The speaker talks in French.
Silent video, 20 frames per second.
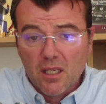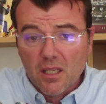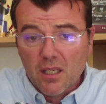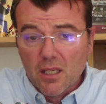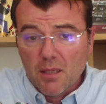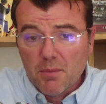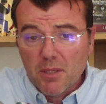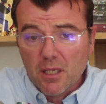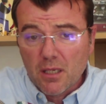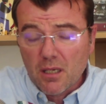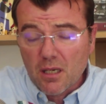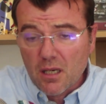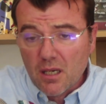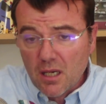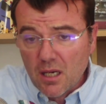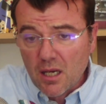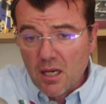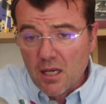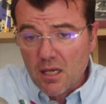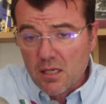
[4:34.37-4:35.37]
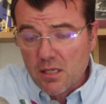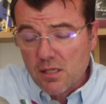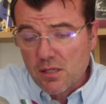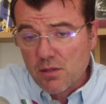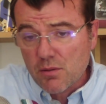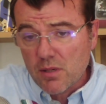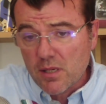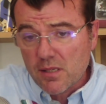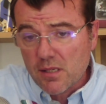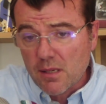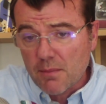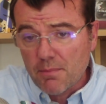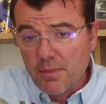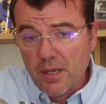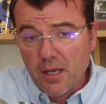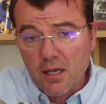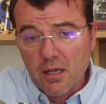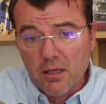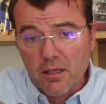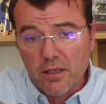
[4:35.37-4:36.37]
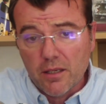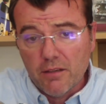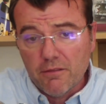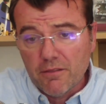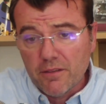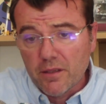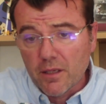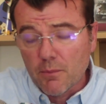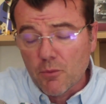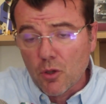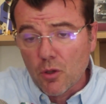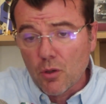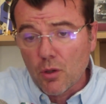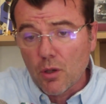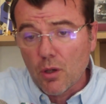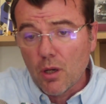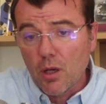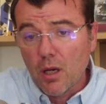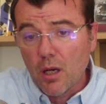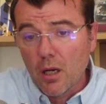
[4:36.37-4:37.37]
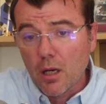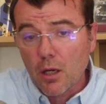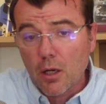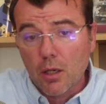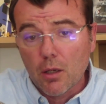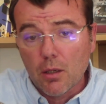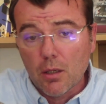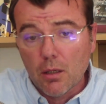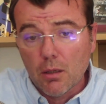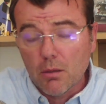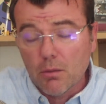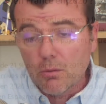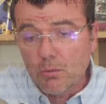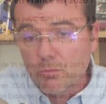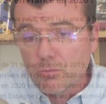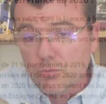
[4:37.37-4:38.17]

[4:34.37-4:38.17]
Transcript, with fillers: eh bien là cela s'appelle évidemment un euh, c'est